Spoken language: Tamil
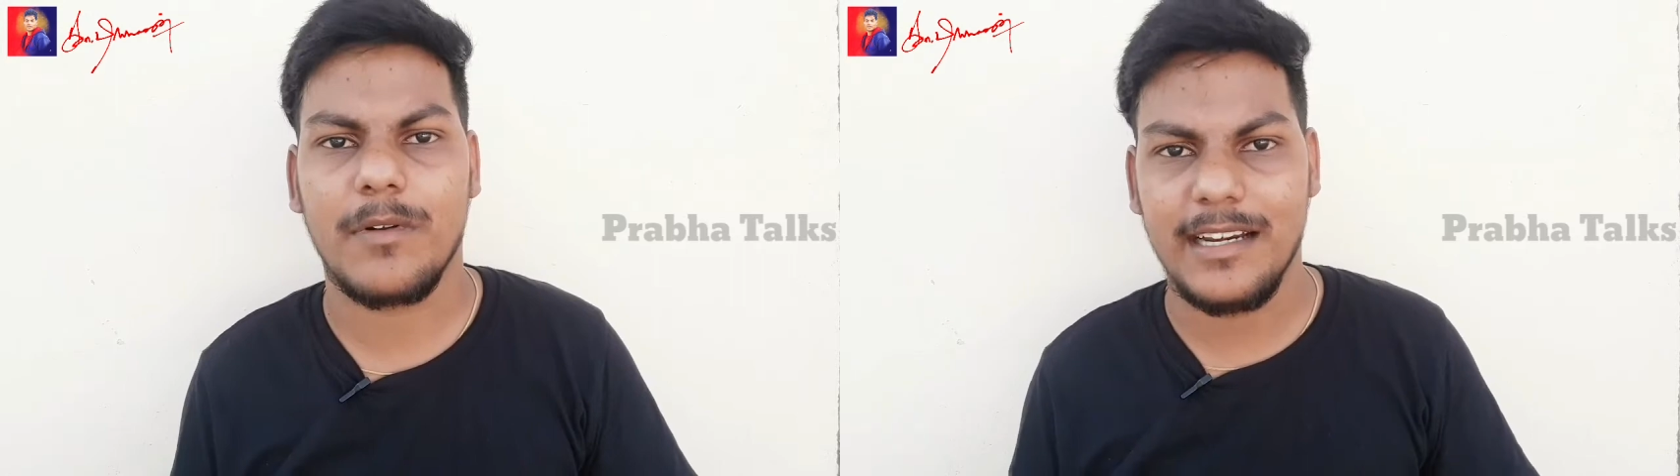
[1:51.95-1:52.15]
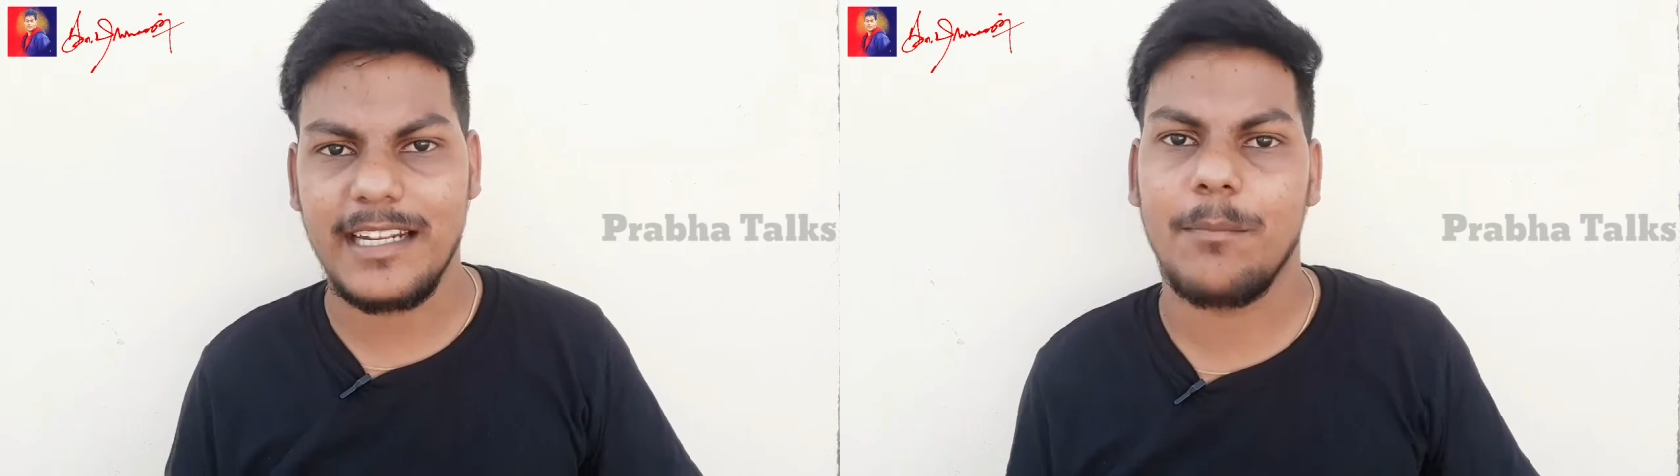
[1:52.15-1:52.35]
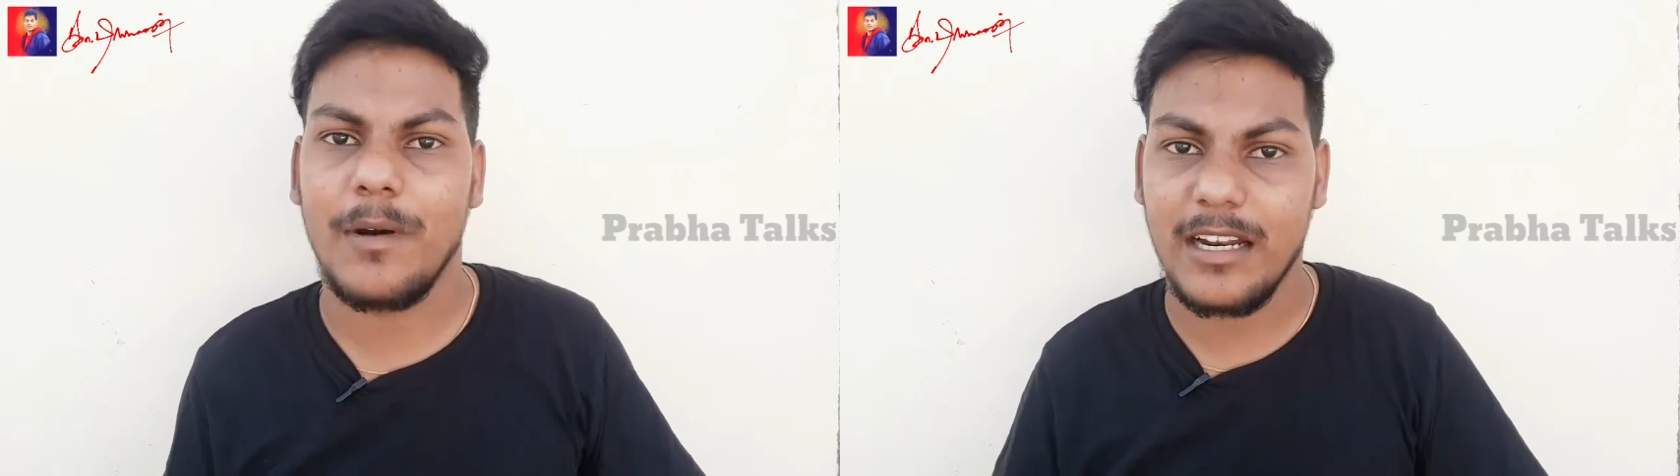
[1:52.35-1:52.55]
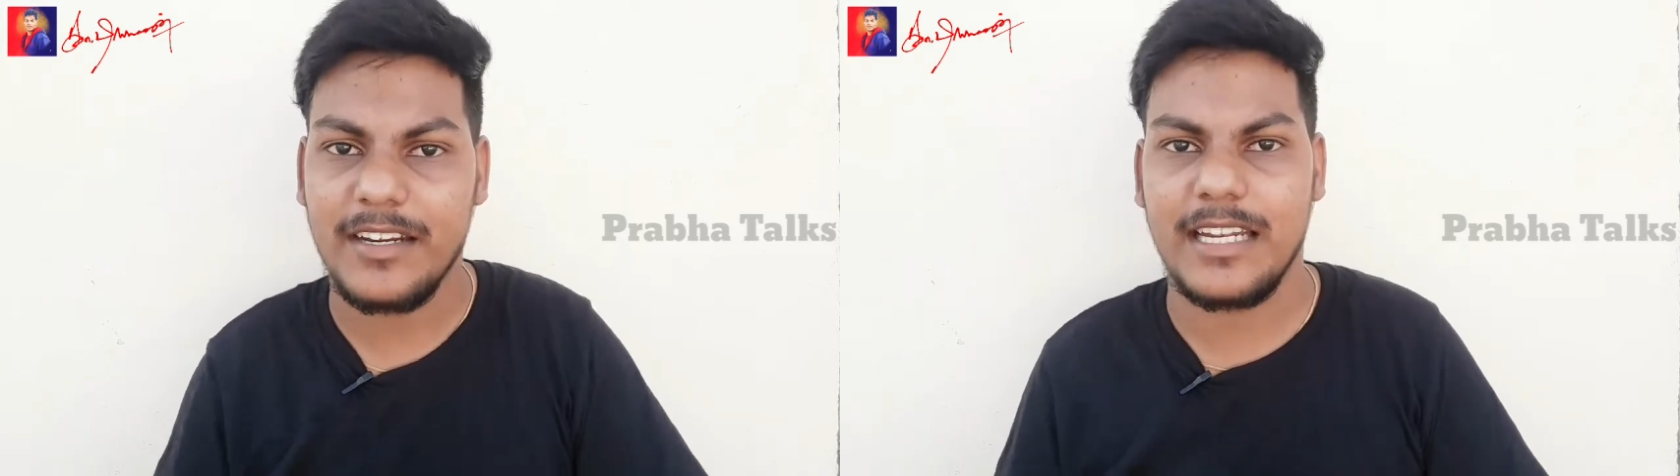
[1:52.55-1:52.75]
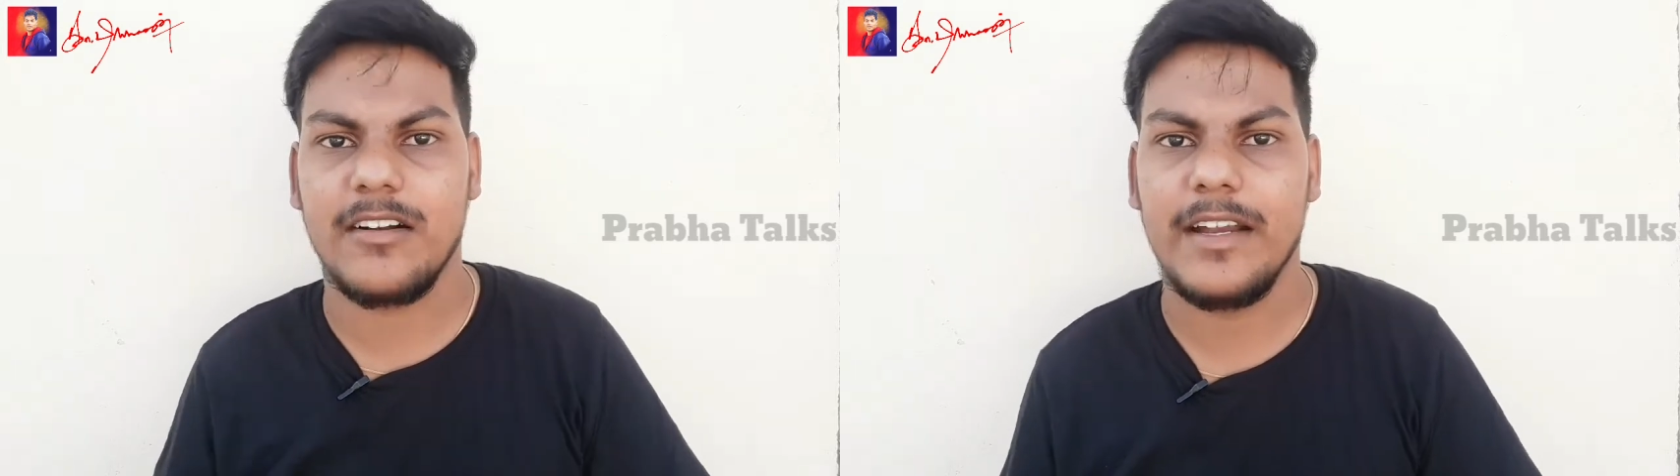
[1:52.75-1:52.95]
கண்ட்ரியில்
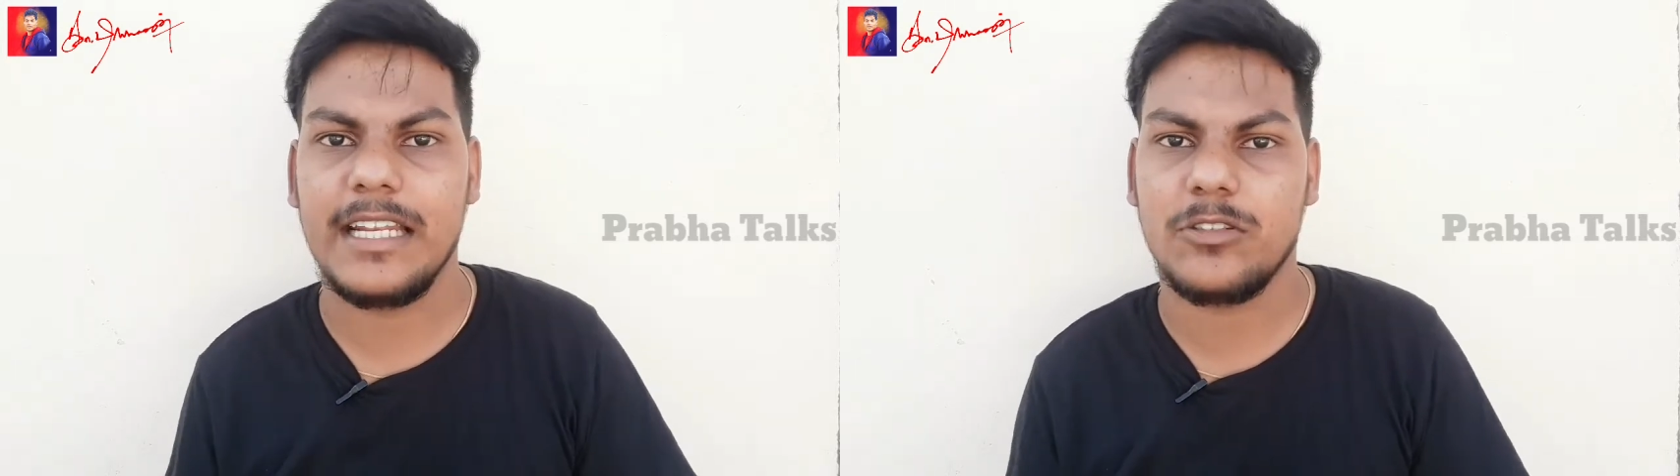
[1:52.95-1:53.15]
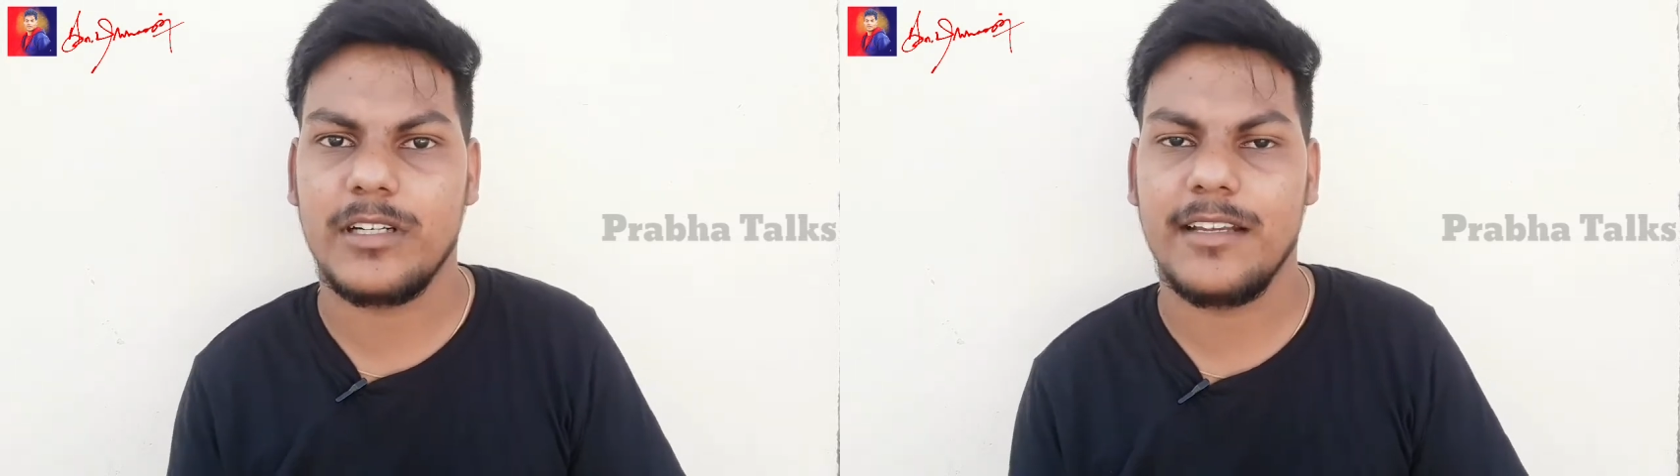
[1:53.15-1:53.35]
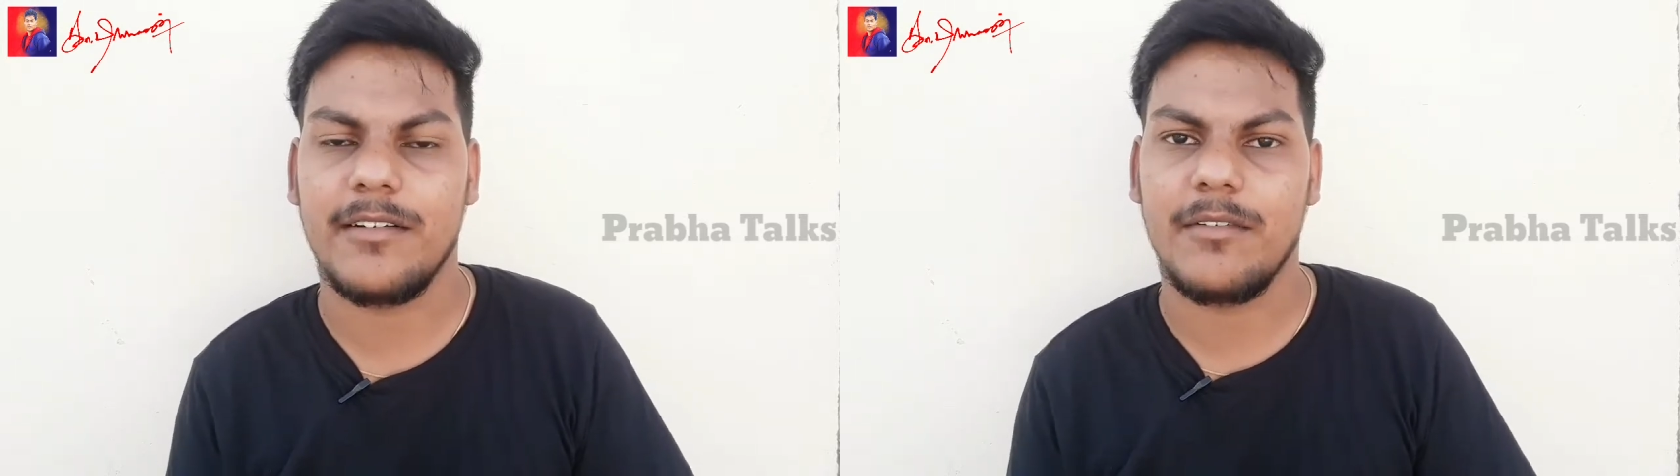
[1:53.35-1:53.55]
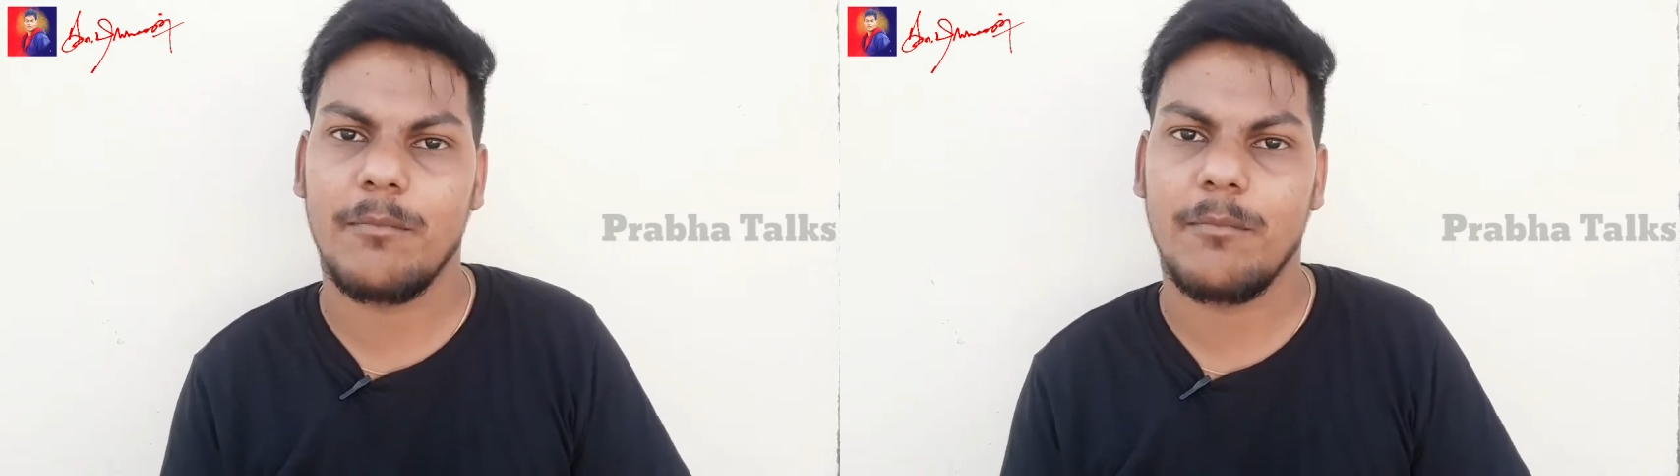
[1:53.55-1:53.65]
பரவிட்டு இருக்கு வைரஸோடைய